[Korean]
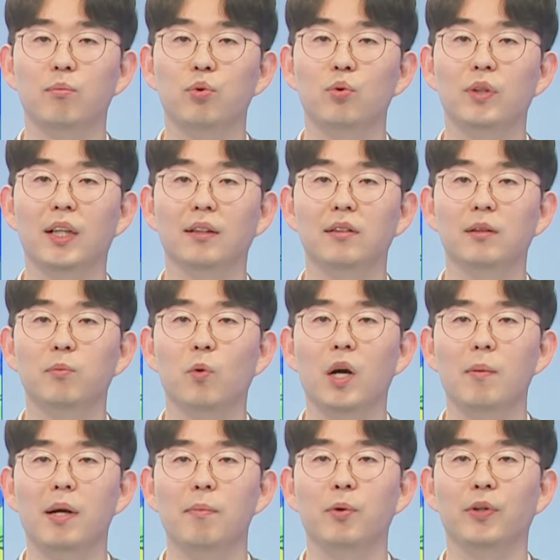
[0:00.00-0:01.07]

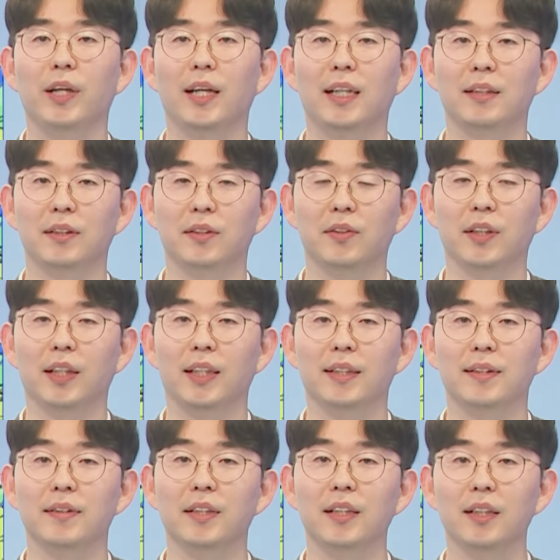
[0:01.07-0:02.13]
풍랑특보가 발표될 가능성이
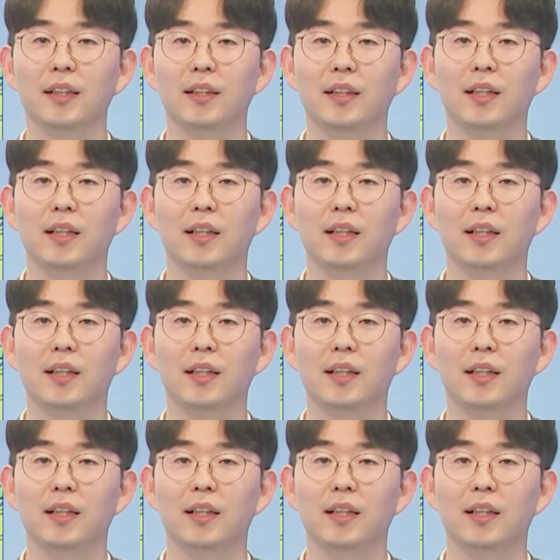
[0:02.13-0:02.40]
있겠으니